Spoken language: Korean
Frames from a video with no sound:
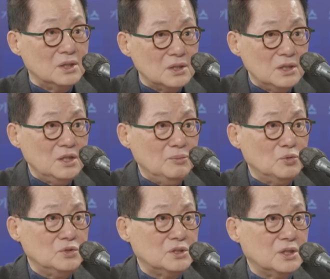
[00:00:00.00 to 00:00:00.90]
이
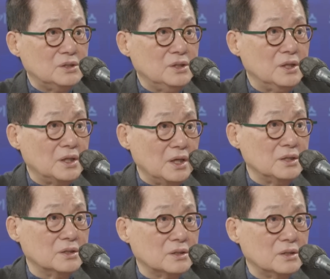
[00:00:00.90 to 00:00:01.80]
문제의
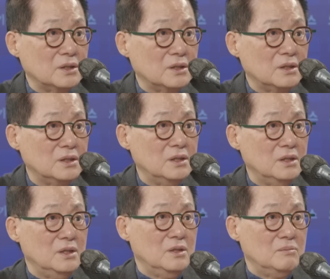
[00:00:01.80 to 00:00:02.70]
개혁을
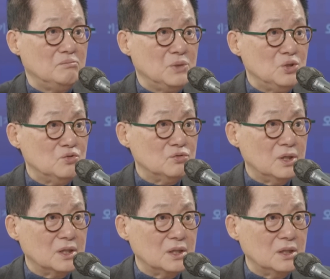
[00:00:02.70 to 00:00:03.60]

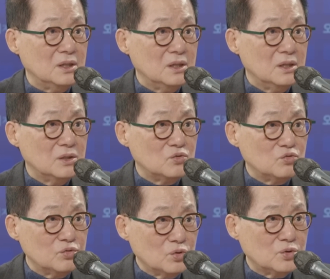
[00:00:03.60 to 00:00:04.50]
민주당이
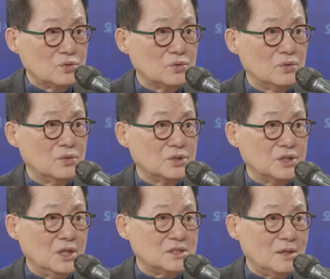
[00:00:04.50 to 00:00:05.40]
주도적으로
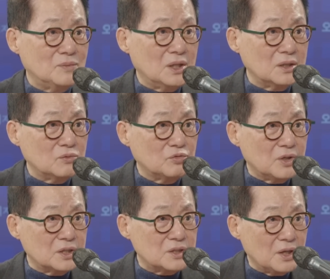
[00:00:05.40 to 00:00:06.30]
야3당이
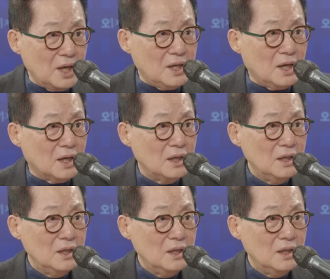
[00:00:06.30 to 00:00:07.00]
국회에서 해라.